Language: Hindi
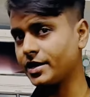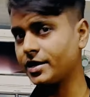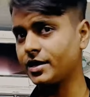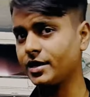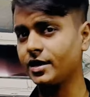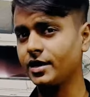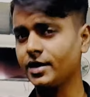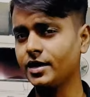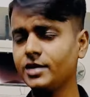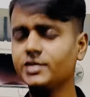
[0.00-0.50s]

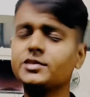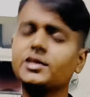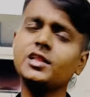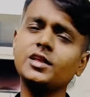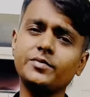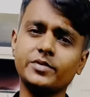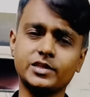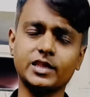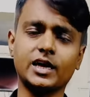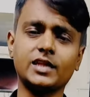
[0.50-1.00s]
पाएगी
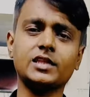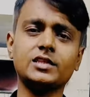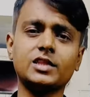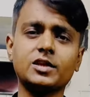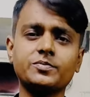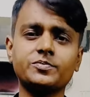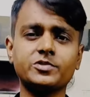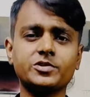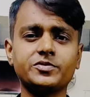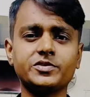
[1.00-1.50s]
चलिए बता
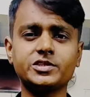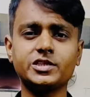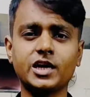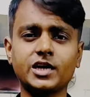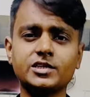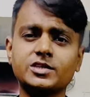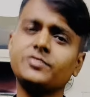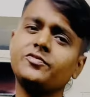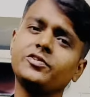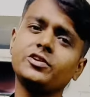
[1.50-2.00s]
देते हैं पूरी
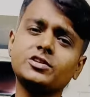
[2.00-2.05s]
विस्तार से